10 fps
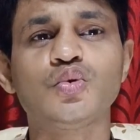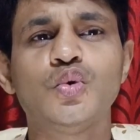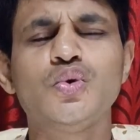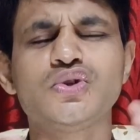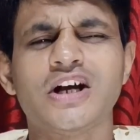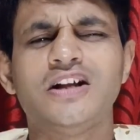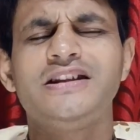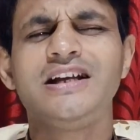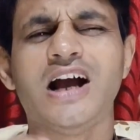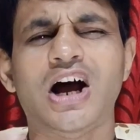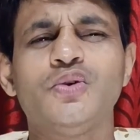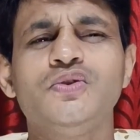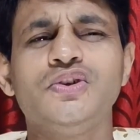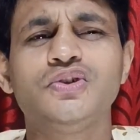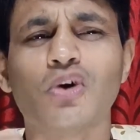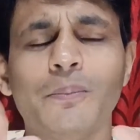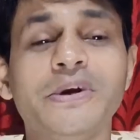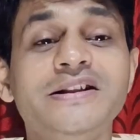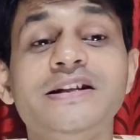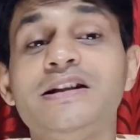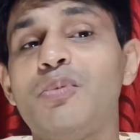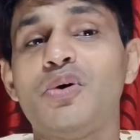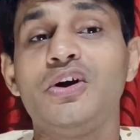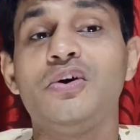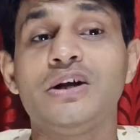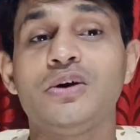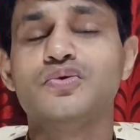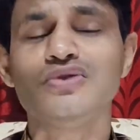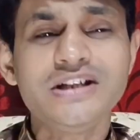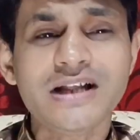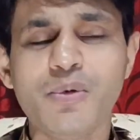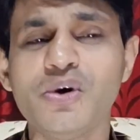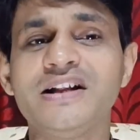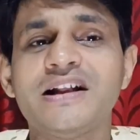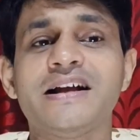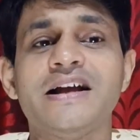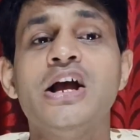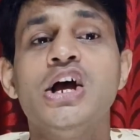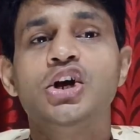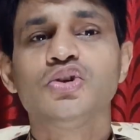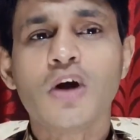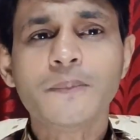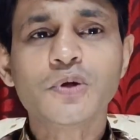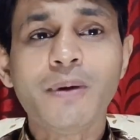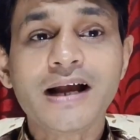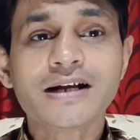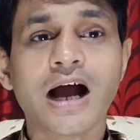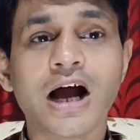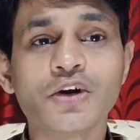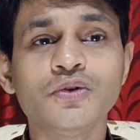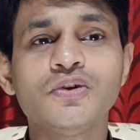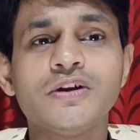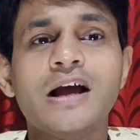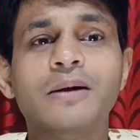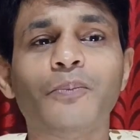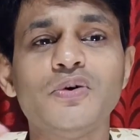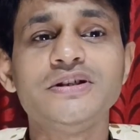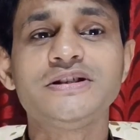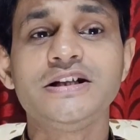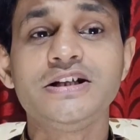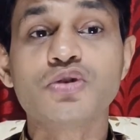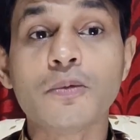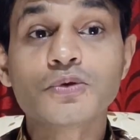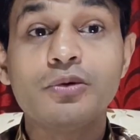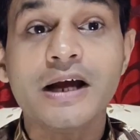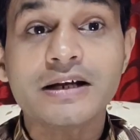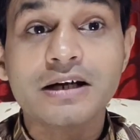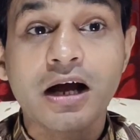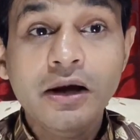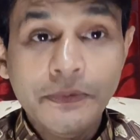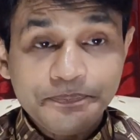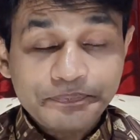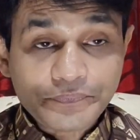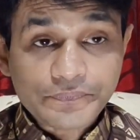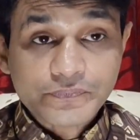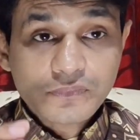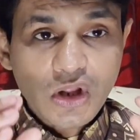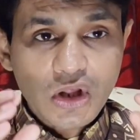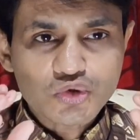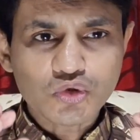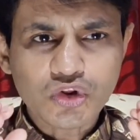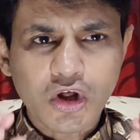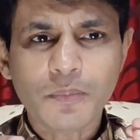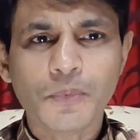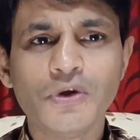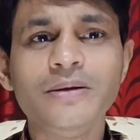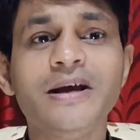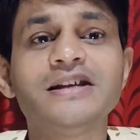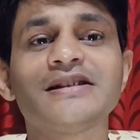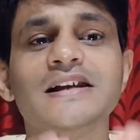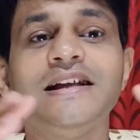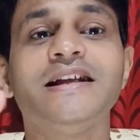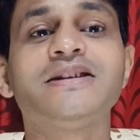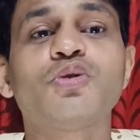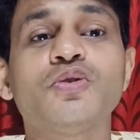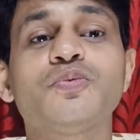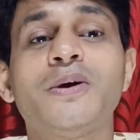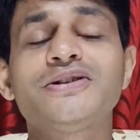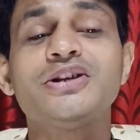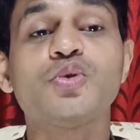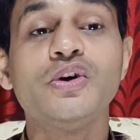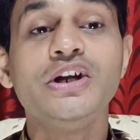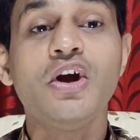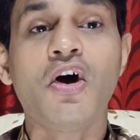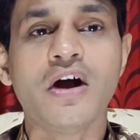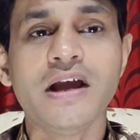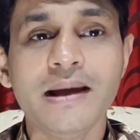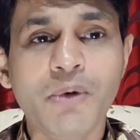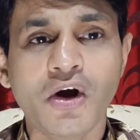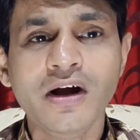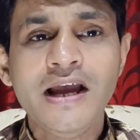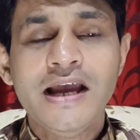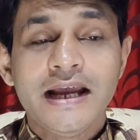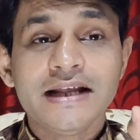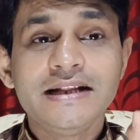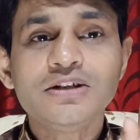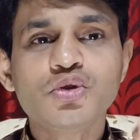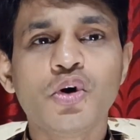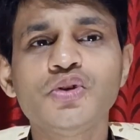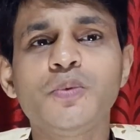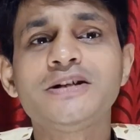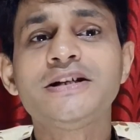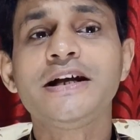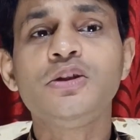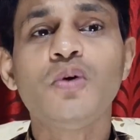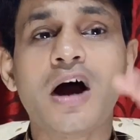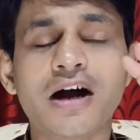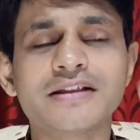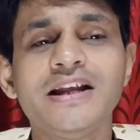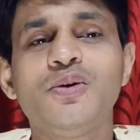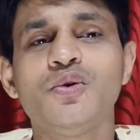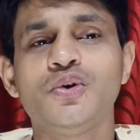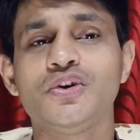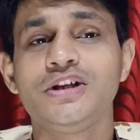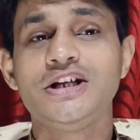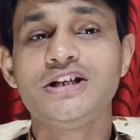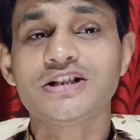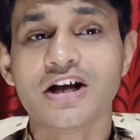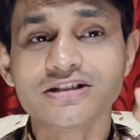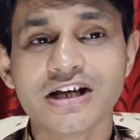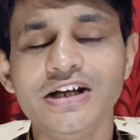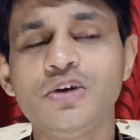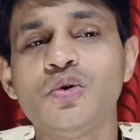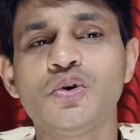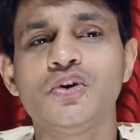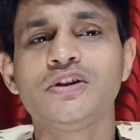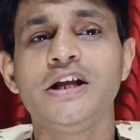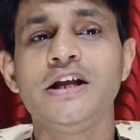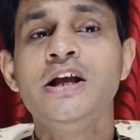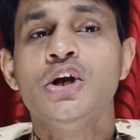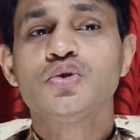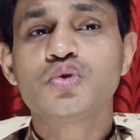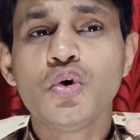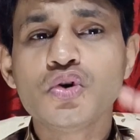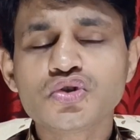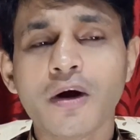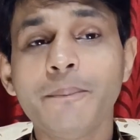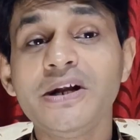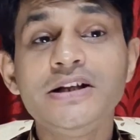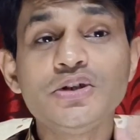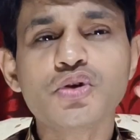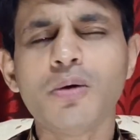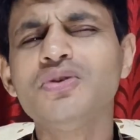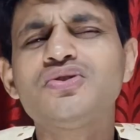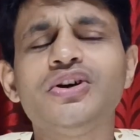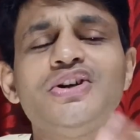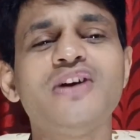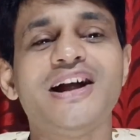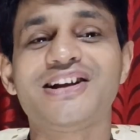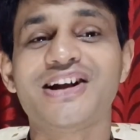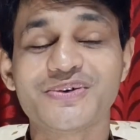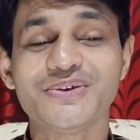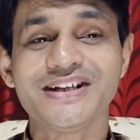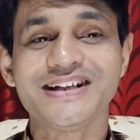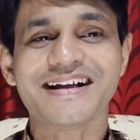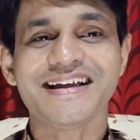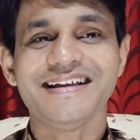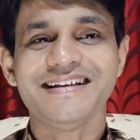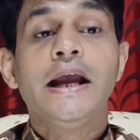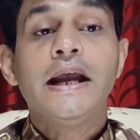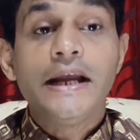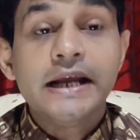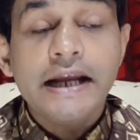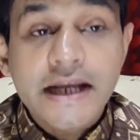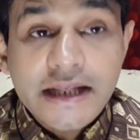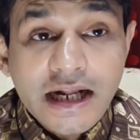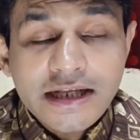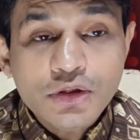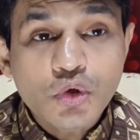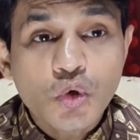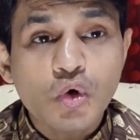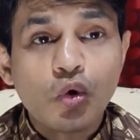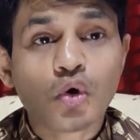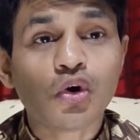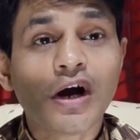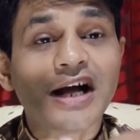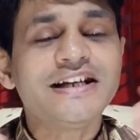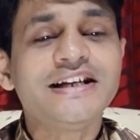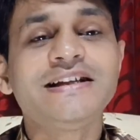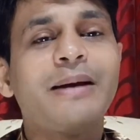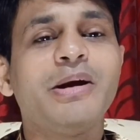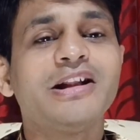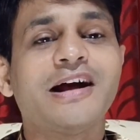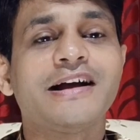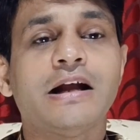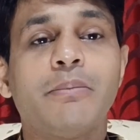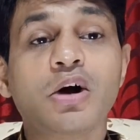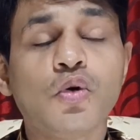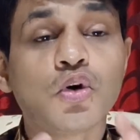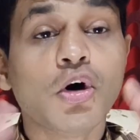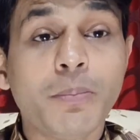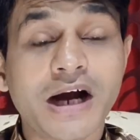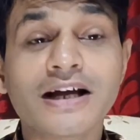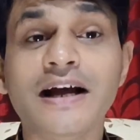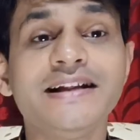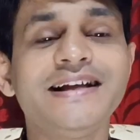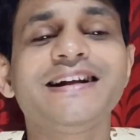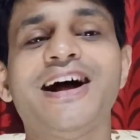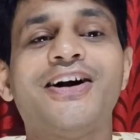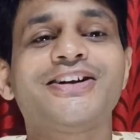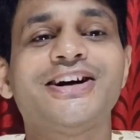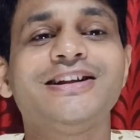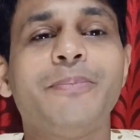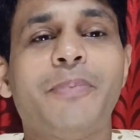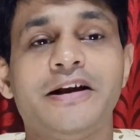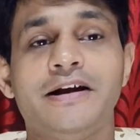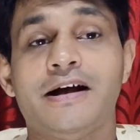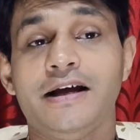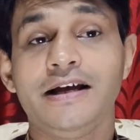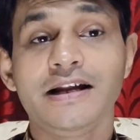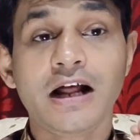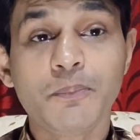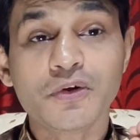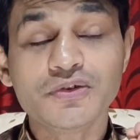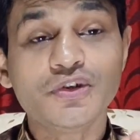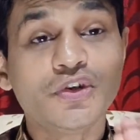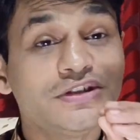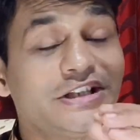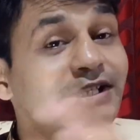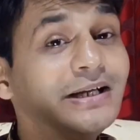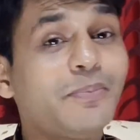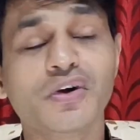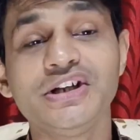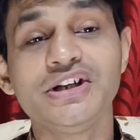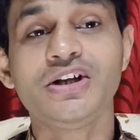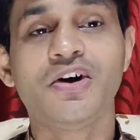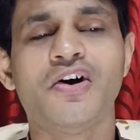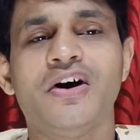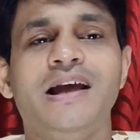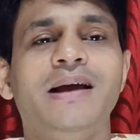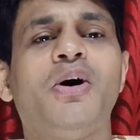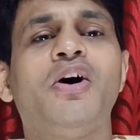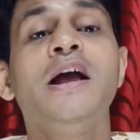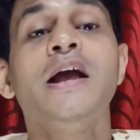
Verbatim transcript: সুখ শান্তি আনন্দ সমৃদ্ধিতে ভরে ওঠে খুশিতে ভরে থাকে সবসময় একটা আনন্দদায়ক পরিস্থিতি সবসময় একটা সুন্দর পরিবেশ এদের সংস্পর্শে তৈরি হয় এবং এদের সংস্পর্শে কিন্তু আর্থিক উন্নতি সাংসারিক উন্নতি সুখ সমৃদ্ধি সমস্ত কিছু অ্যাট্রাক্ট হতে থাকে এরা কিন্তু কোনো কাজেই থেমে থাকে না বা কোনো বাধা এদেরকে আটকাতে পারে না এরা প্রচণ্ড জেদি প্রকৃতির হয় এবং